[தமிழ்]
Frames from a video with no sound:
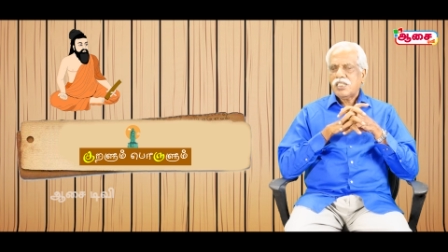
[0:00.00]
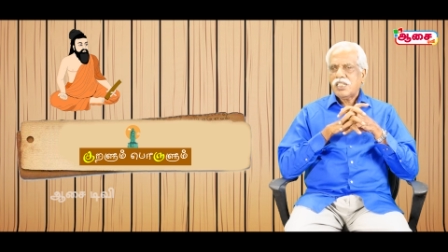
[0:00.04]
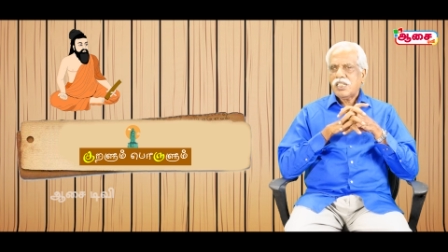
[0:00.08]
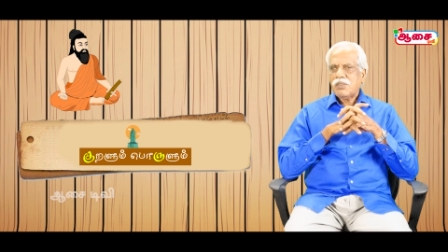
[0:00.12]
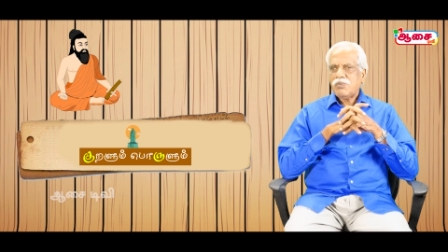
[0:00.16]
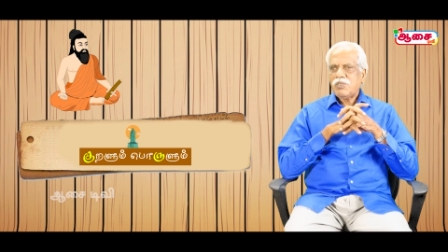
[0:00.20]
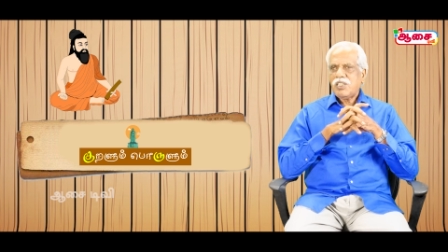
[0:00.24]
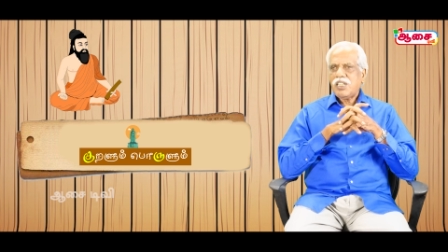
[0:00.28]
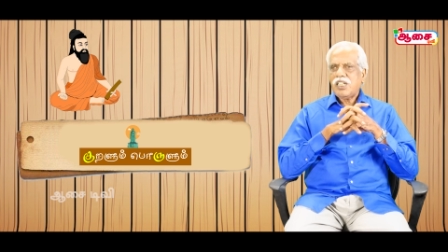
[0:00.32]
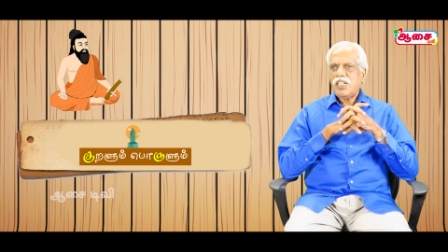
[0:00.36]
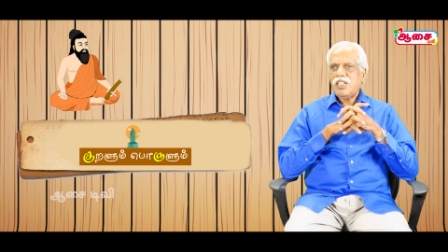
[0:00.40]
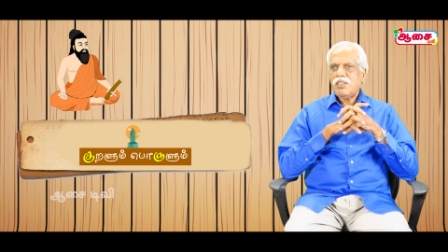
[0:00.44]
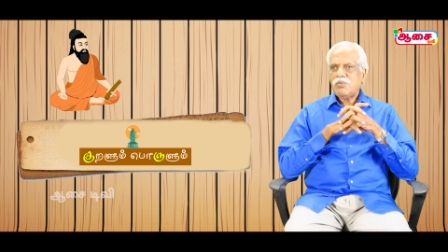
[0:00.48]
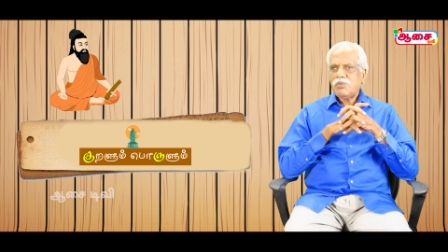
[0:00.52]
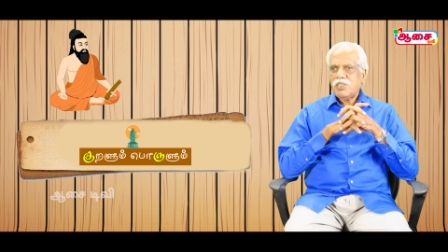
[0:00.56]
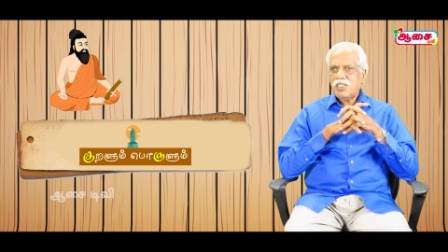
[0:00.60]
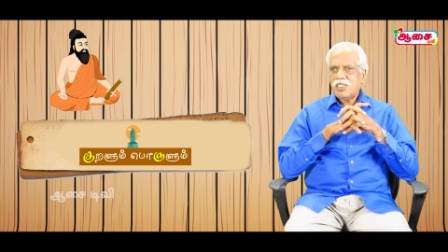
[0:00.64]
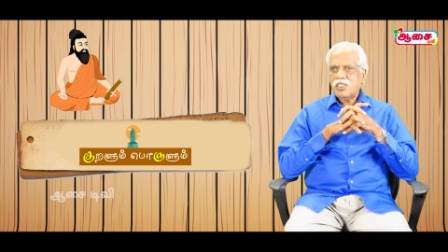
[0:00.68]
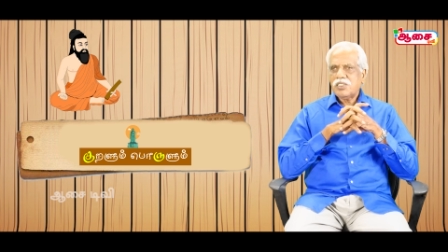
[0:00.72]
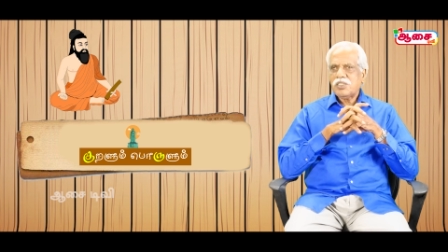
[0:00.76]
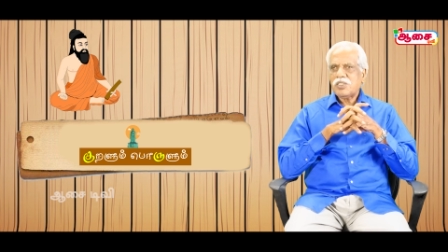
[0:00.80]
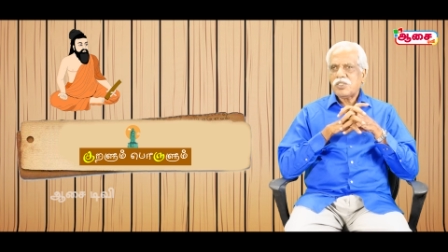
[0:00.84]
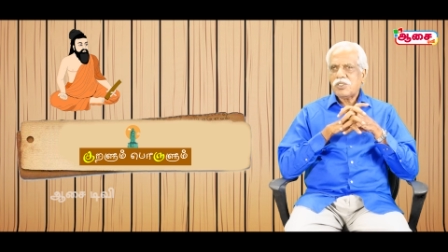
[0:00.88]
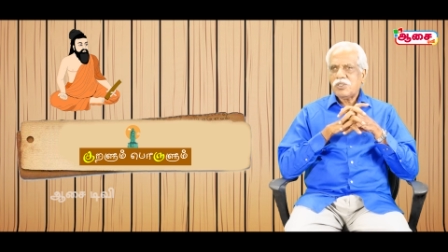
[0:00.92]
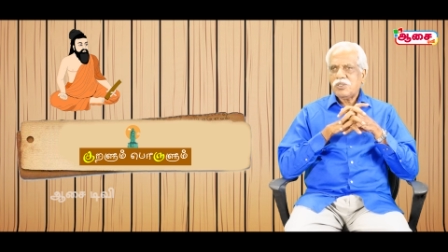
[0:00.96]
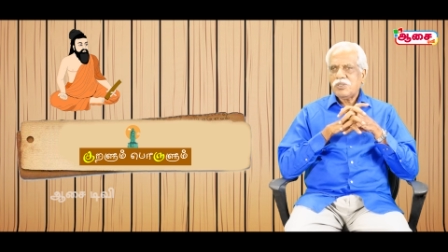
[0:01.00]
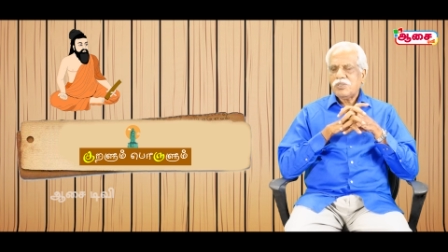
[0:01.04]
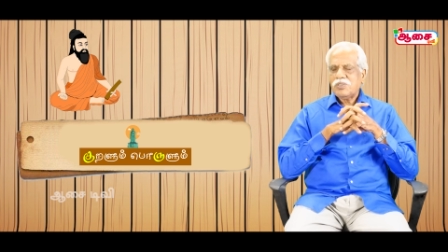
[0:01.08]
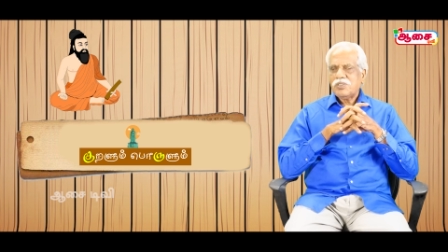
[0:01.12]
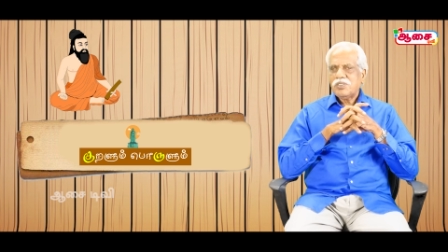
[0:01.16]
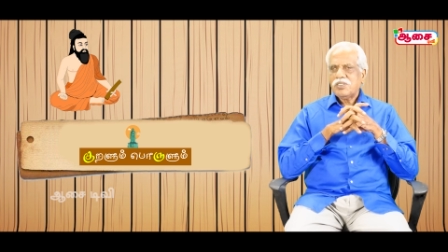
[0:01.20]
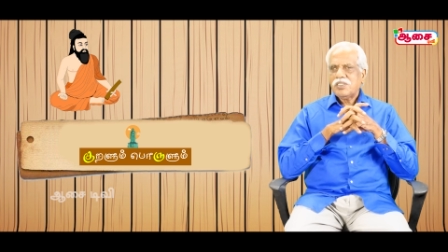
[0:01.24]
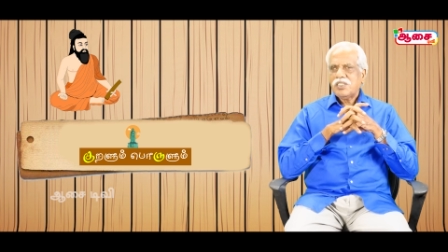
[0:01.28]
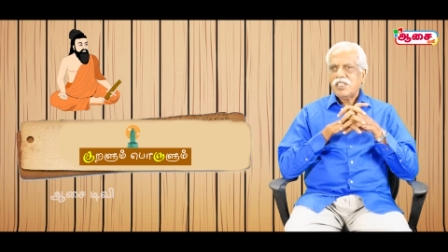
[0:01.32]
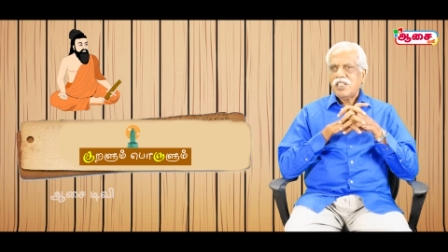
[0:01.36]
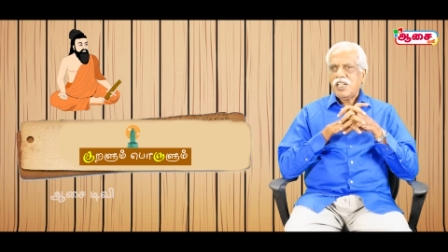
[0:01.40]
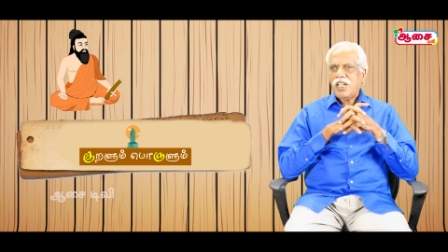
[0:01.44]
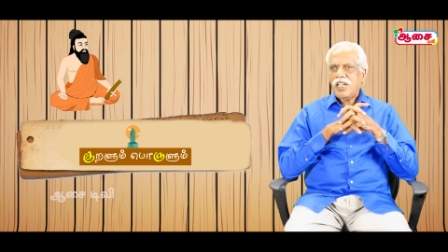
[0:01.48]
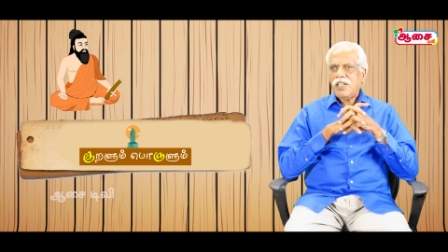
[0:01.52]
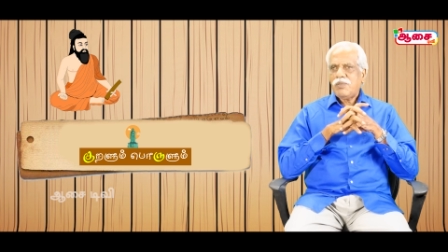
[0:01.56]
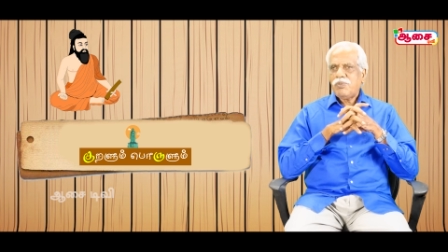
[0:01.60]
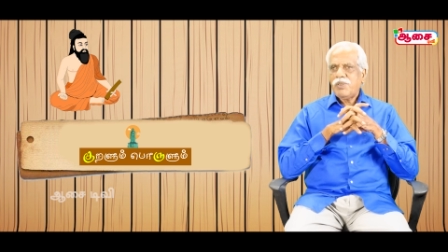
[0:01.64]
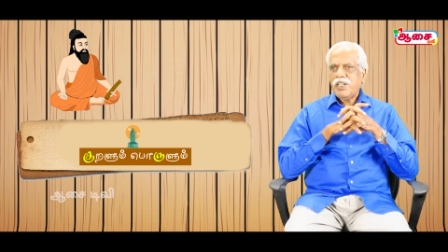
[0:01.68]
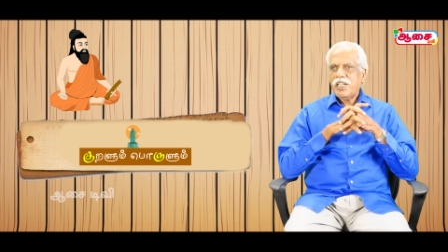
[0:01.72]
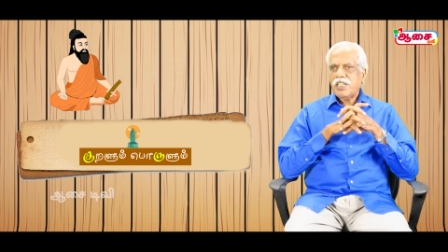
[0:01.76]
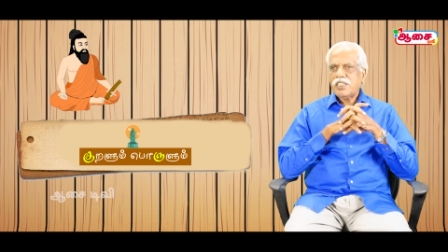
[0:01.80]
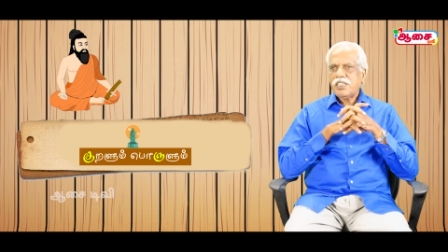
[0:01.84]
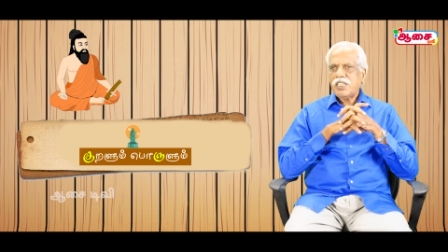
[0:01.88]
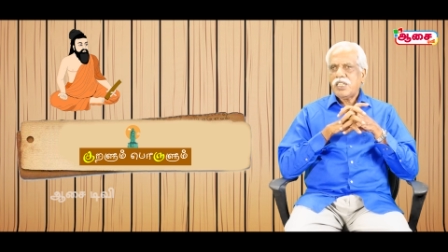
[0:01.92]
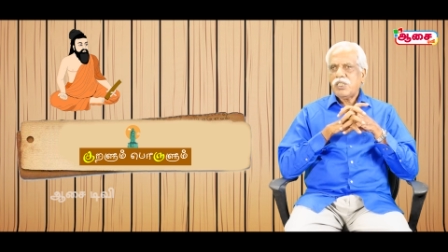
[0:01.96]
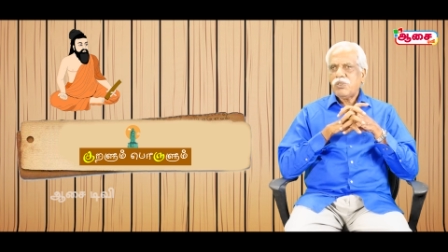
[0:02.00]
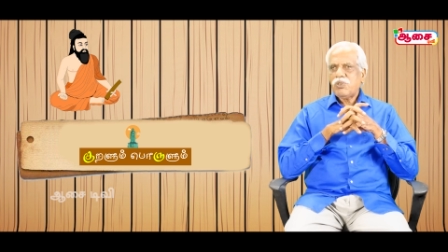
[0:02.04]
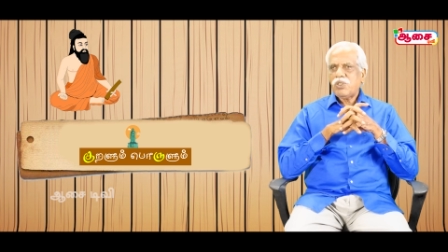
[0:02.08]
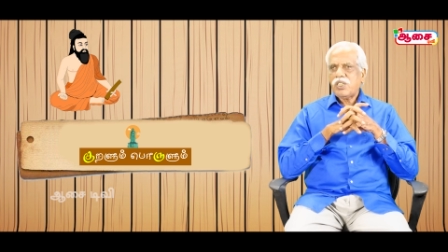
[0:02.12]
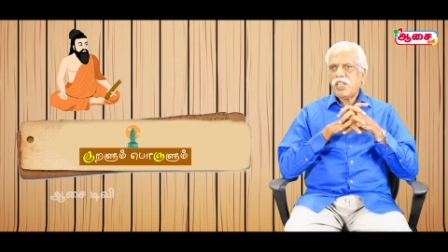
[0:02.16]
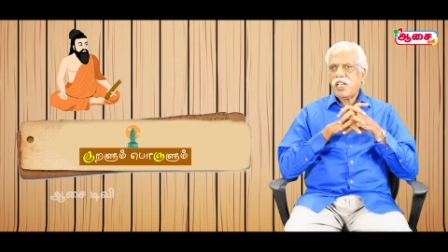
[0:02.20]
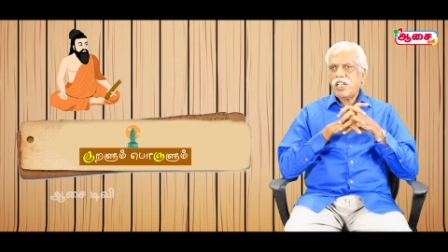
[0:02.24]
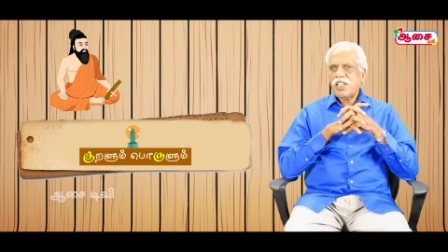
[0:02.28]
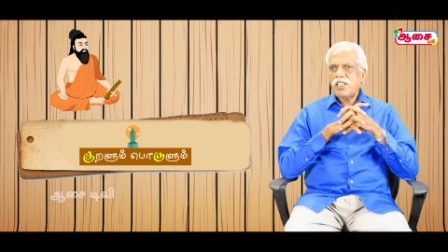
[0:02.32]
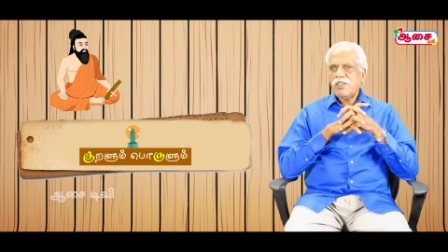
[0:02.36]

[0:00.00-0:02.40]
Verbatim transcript: நம்ம ஆமாங்கிறோம் அப்படியா இருந்தால் நான் ஒரு